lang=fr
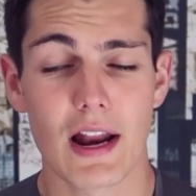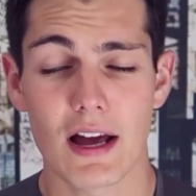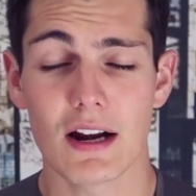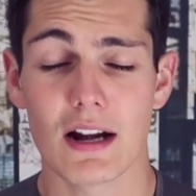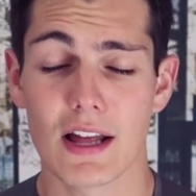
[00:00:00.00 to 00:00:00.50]
Et
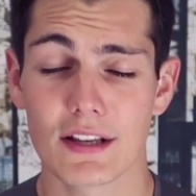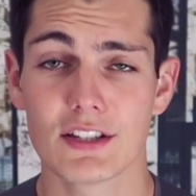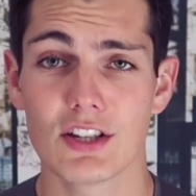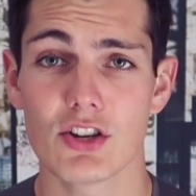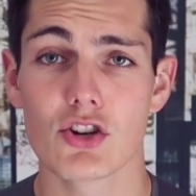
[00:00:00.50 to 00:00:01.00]
là,
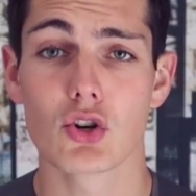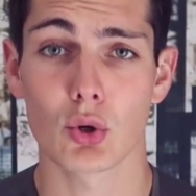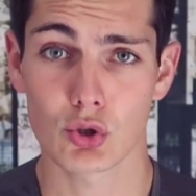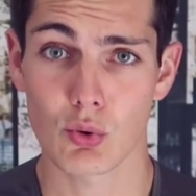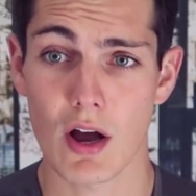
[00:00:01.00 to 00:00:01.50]
lundi, je
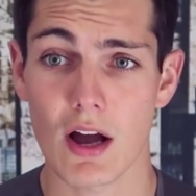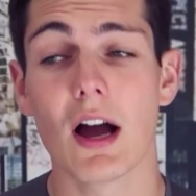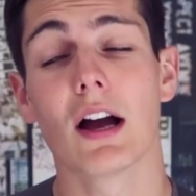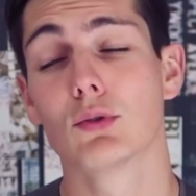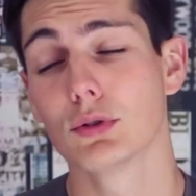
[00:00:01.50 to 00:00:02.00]

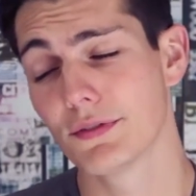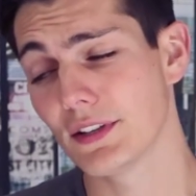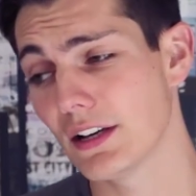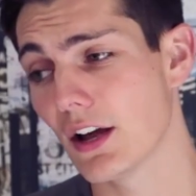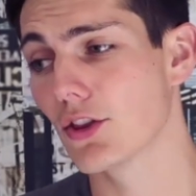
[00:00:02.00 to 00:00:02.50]
reçois un coup de
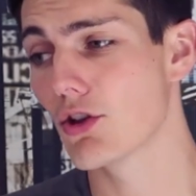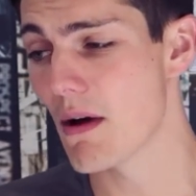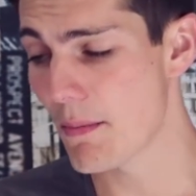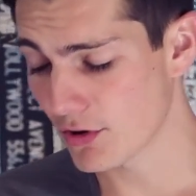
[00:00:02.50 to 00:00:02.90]
fil de ma